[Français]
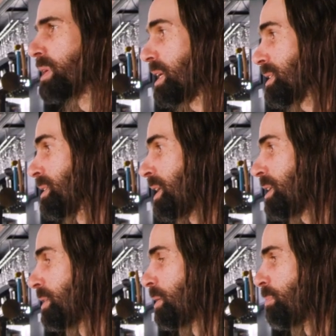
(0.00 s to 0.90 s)
Quand c'est le
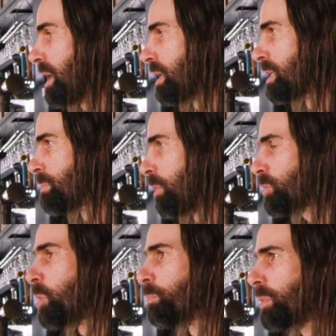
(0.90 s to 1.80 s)
temps de parler pour
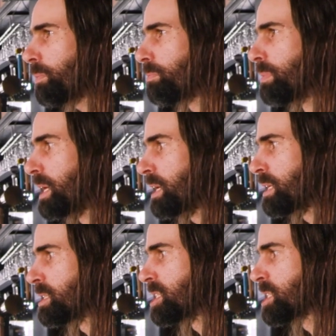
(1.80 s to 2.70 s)
ton peuple,
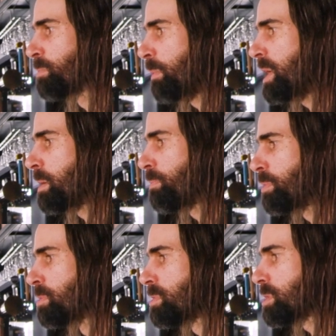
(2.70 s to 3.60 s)
ben, je suis pas mal
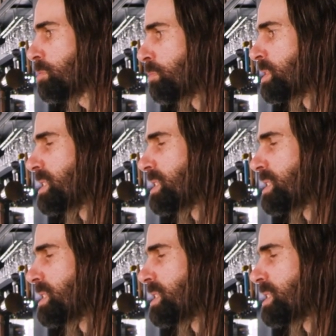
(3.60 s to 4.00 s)
plus au